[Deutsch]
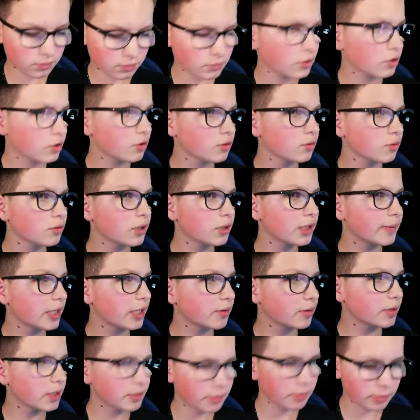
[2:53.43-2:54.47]
So, jetzt ich mal
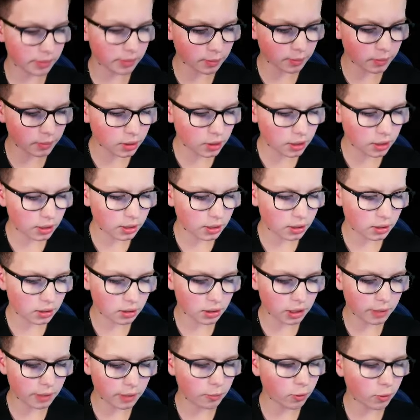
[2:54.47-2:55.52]
hier mit meinem
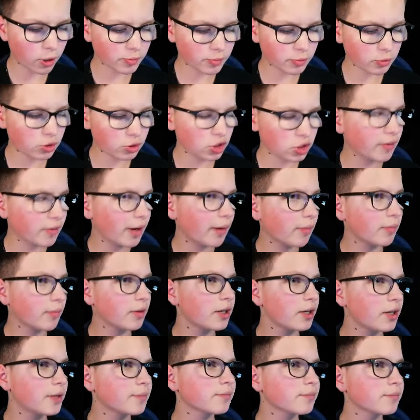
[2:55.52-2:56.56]
äh, Proxmox-Server
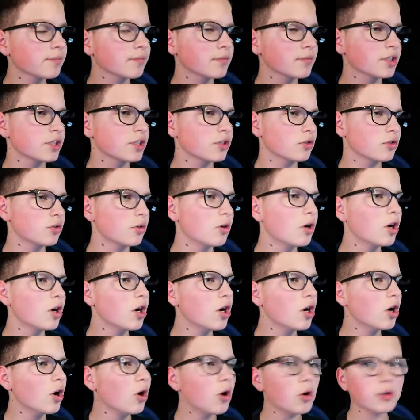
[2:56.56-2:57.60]
einmal. So,
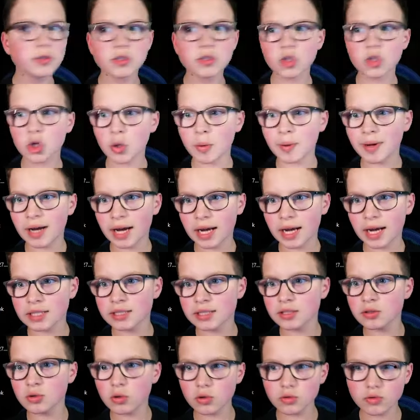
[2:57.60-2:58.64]
und so können wir halt
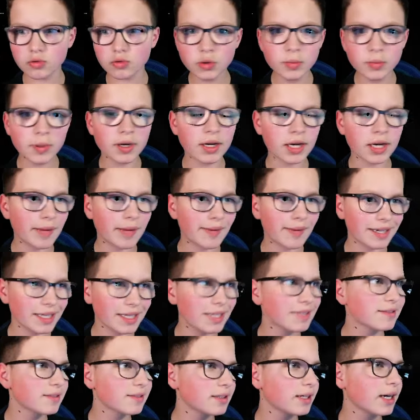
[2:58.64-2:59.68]
über einfach
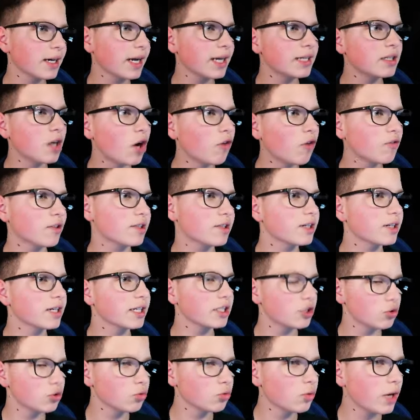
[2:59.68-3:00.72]
jedes Gerät auf das Gerät
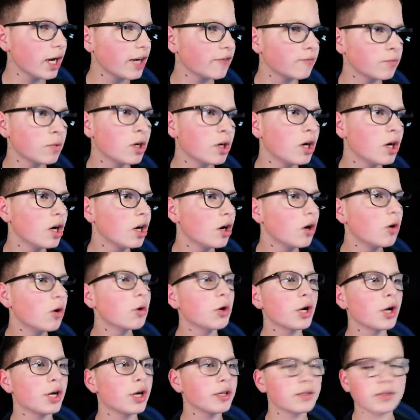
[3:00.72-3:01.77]
zugreifen und
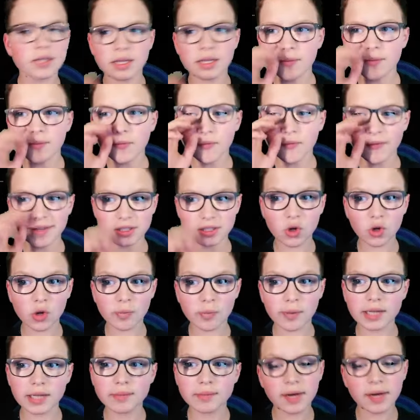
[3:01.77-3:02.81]
können ähm, was auch immer
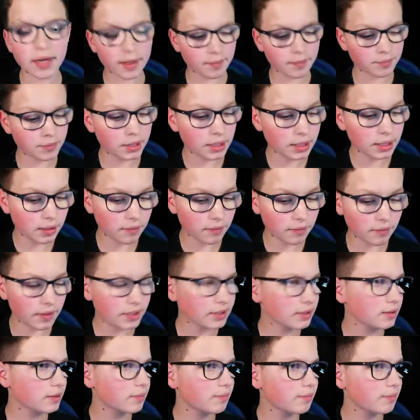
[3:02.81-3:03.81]
halt machen, was